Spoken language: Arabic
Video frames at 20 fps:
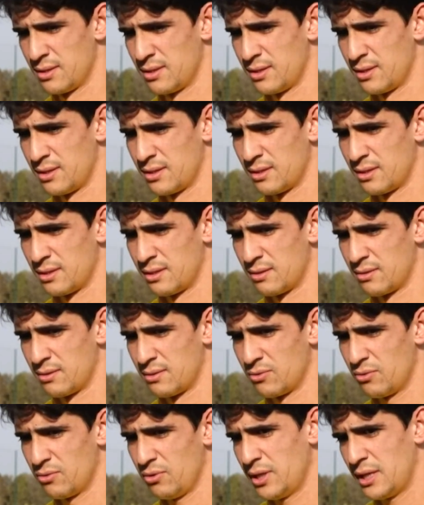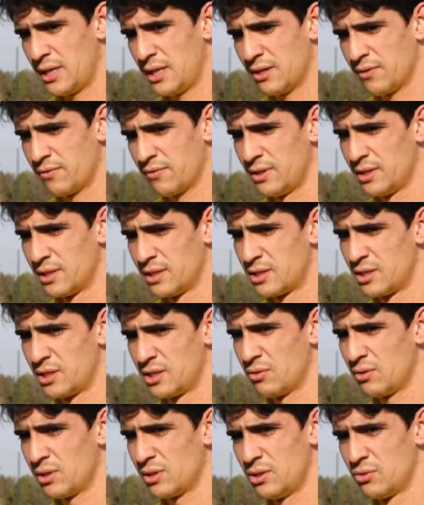آه، وحنا عارفين هذا
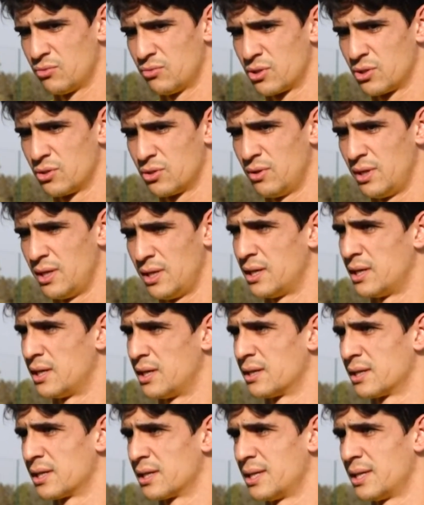الشيء وغادي نوجدوا لها